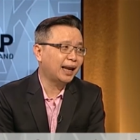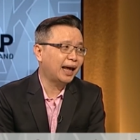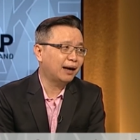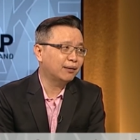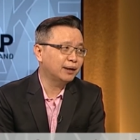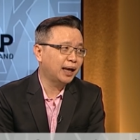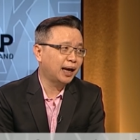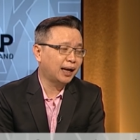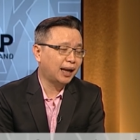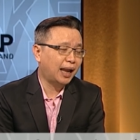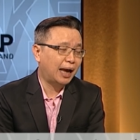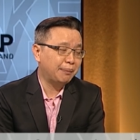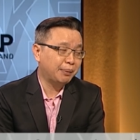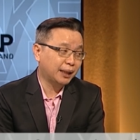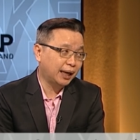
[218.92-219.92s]
แล้วเนี่ยห
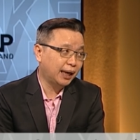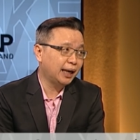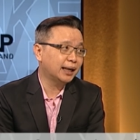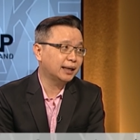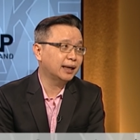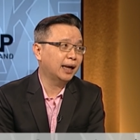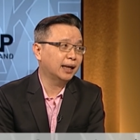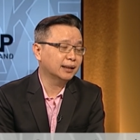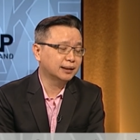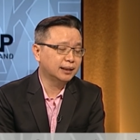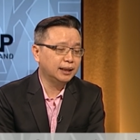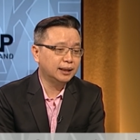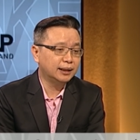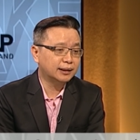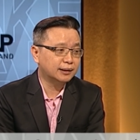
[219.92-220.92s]
ลายประเทศนะ
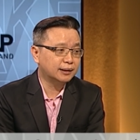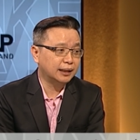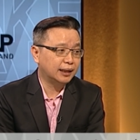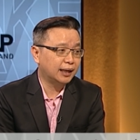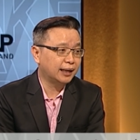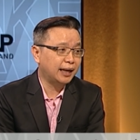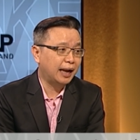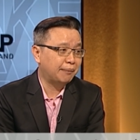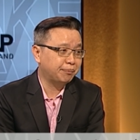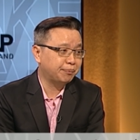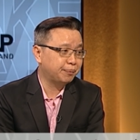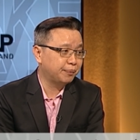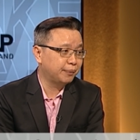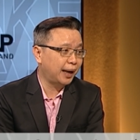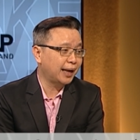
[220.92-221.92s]
ที่ติดอันดับ
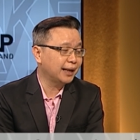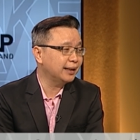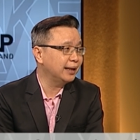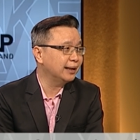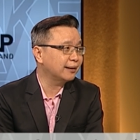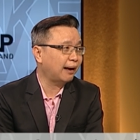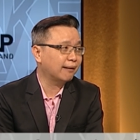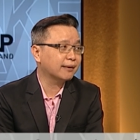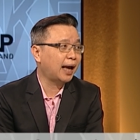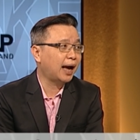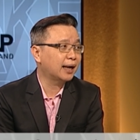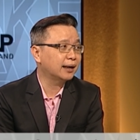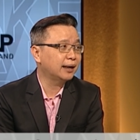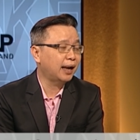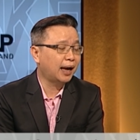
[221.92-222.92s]
แลนกิ้งต่า
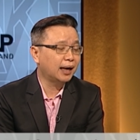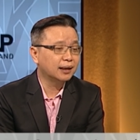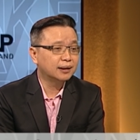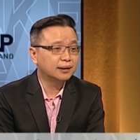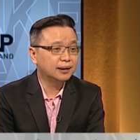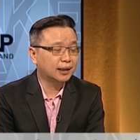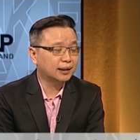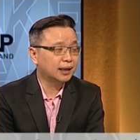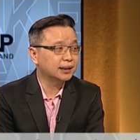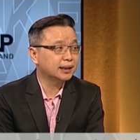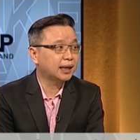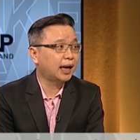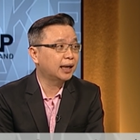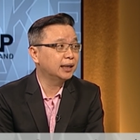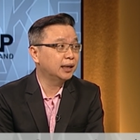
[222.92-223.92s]
งๆเนี่ยนะอย่างในส
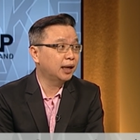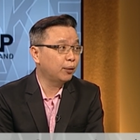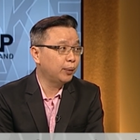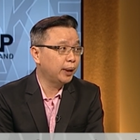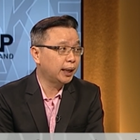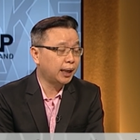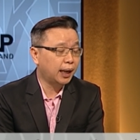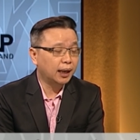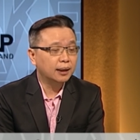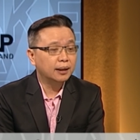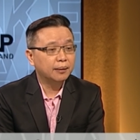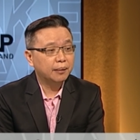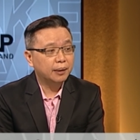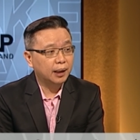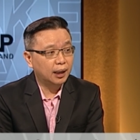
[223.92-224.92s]
แกนดิเนเวียเนี่ย
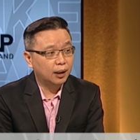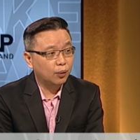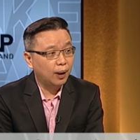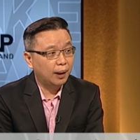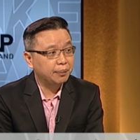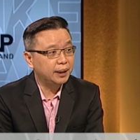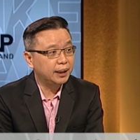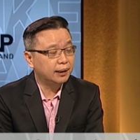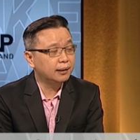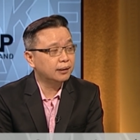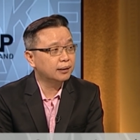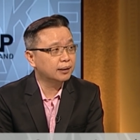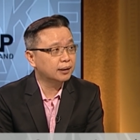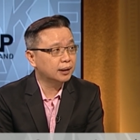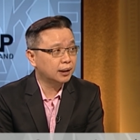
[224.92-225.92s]
ความคิด
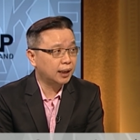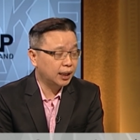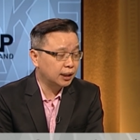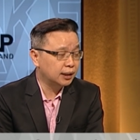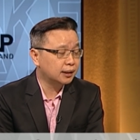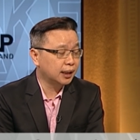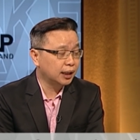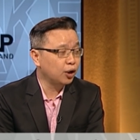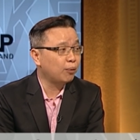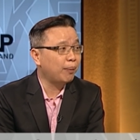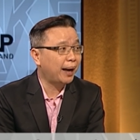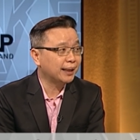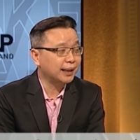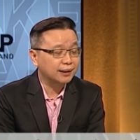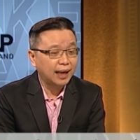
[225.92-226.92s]
ในนโย
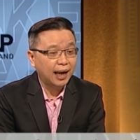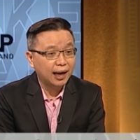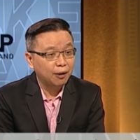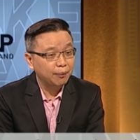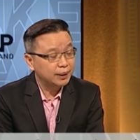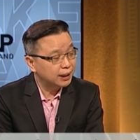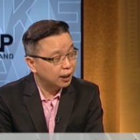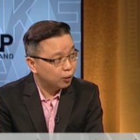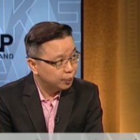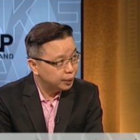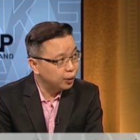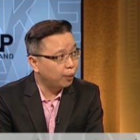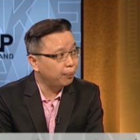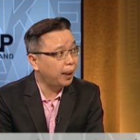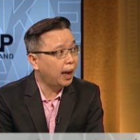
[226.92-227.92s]
บายต่างๆเขาเป็นสังคม
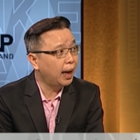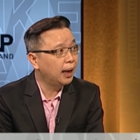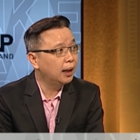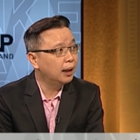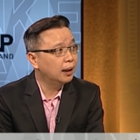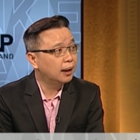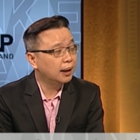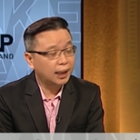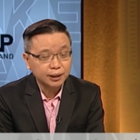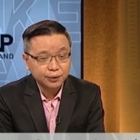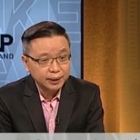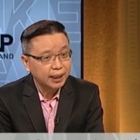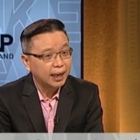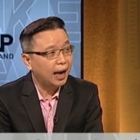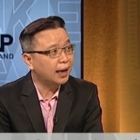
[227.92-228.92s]
นิยมนะรัฐส
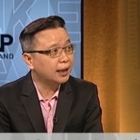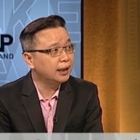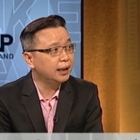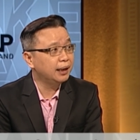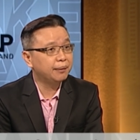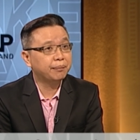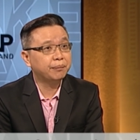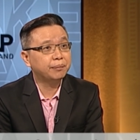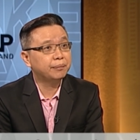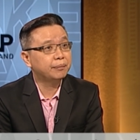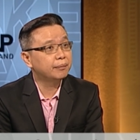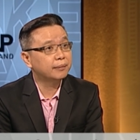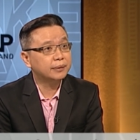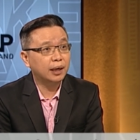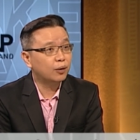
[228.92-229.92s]
วัสดิการนี่
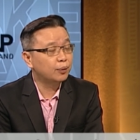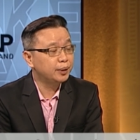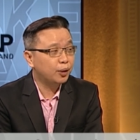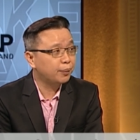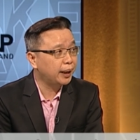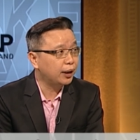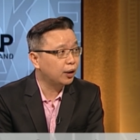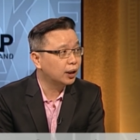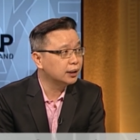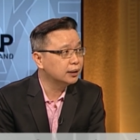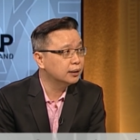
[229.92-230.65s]
สังคมนิยมแน่นอน